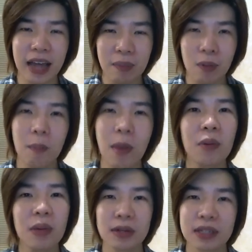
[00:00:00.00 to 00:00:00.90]
การปกป้อง
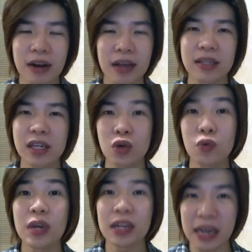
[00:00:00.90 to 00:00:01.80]
ผิวจากรังสี
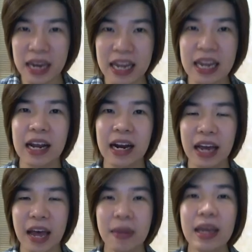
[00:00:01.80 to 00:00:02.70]
UV ที่ดีนะ
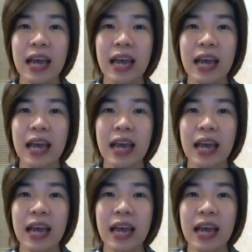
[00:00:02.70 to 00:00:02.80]
ครับ